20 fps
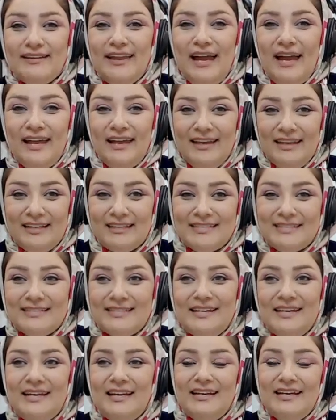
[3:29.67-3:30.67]

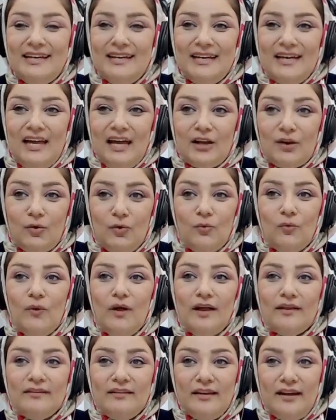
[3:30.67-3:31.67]
نتحيز
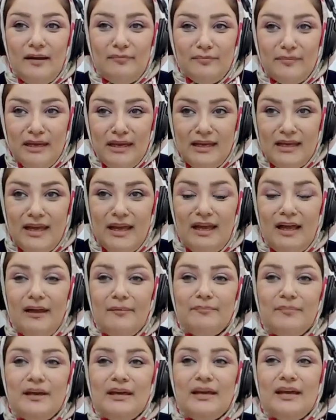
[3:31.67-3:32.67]
للقوات
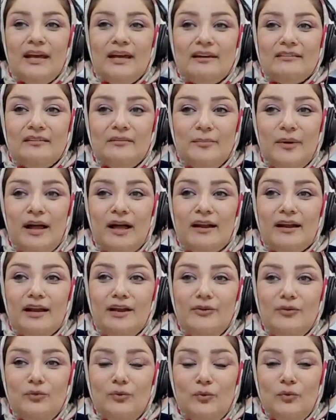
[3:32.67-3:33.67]
الأمنية باعتبار
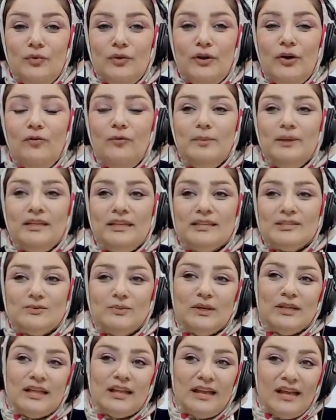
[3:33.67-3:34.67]
أنه يوم
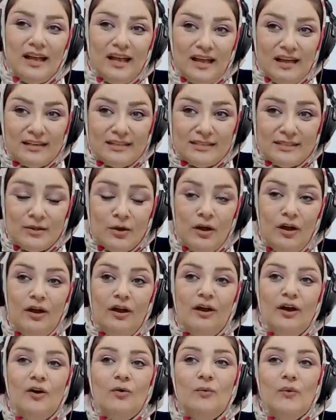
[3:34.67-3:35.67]
التصويت الخاص
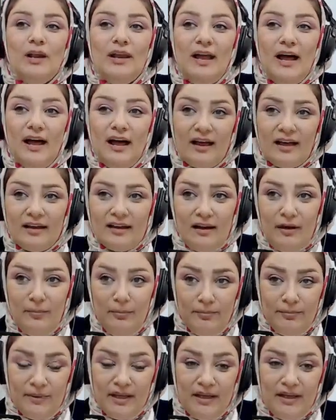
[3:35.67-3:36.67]
هو
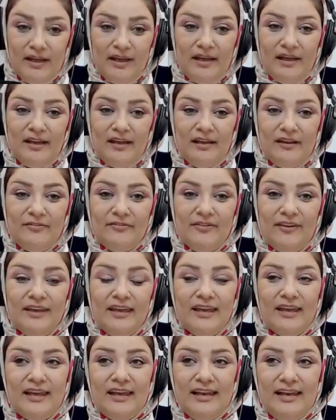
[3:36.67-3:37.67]
الأقرب آه،
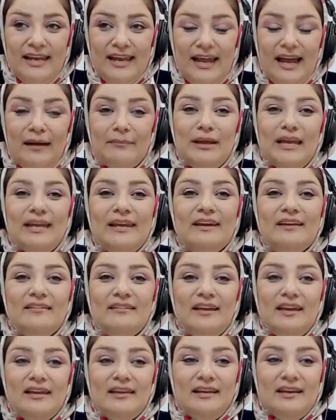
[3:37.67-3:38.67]
في
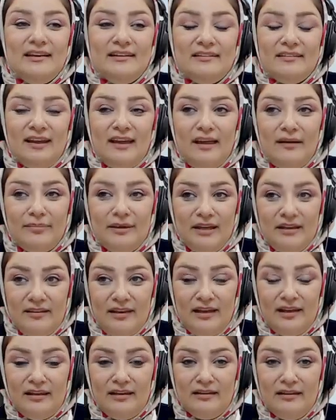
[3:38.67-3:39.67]
العمليتين
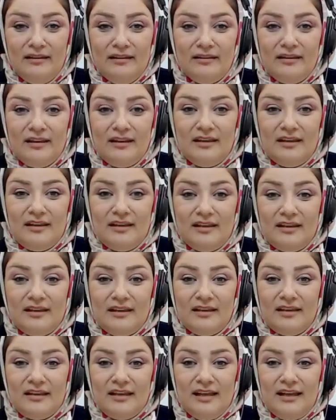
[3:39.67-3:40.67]
الانتخابيتين
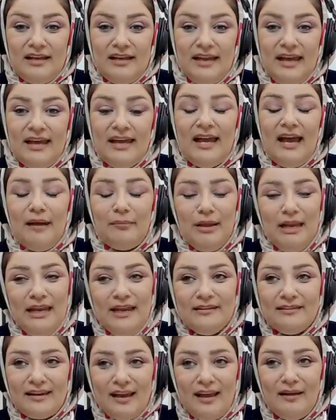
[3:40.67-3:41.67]
آه، هي
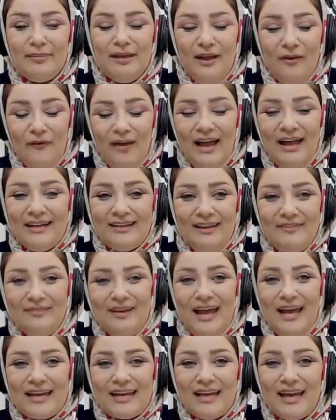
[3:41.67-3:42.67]
عملية انتخابية واحدة
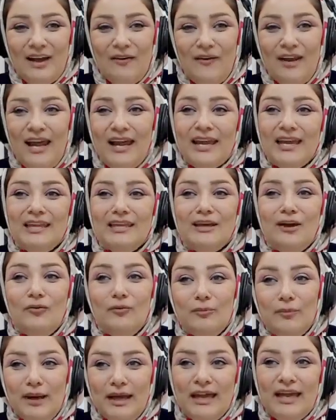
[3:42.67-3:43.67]
بالحقيقة ولكن
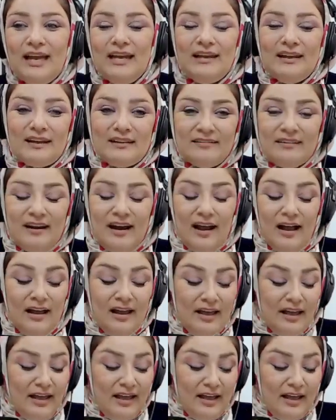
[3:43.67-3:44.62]
يومي الاقتراع